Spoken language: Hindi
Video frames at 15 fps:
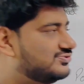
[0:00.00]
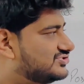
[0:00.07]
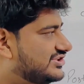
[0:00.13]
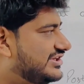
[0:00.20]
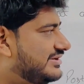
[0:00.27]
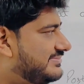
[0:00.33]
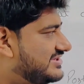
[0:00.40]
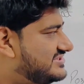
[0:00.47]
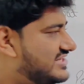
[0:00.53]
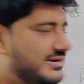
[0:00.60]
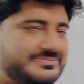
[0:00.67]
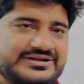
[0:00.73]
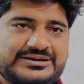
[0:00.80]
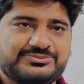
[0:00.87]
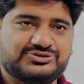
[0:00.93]
उसकी इमेज यहाँ
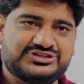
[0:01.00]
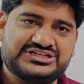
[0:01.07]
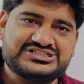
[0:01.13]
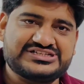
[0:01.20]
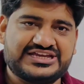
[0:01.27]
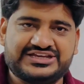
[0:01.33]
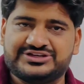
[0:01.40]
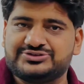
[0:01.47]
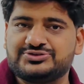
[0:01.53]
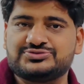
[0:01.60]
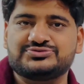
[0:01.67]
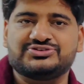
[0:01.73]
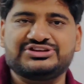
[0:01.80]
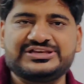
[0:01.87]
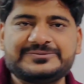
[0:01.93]
पर आपको दिख जाएगी
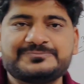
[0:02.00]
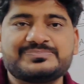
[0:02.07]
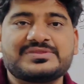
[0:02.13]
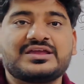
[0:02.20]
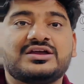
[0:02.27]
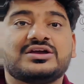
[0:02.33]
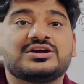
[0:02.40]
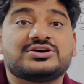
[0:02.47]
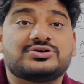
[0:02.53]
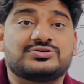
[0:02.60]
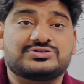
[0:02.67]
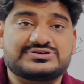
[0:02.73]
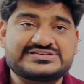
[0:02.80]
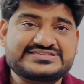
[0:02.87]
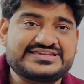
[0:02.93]
दोनों की
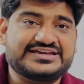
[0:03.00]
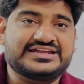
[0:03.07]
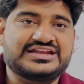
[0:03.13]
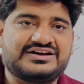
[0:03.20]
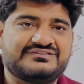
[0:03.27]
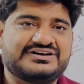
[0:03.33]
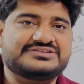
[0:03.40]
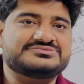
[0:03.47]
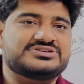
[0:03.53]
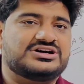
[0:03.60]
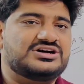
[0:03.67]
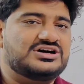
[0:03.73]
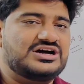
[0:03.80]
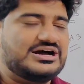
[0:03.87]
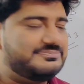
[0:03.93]
और इसके अलावा
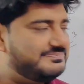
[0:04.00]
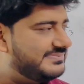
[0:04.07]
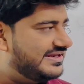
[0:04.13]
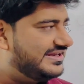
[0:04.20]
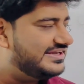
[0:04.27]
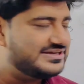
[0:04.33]
आप मैंने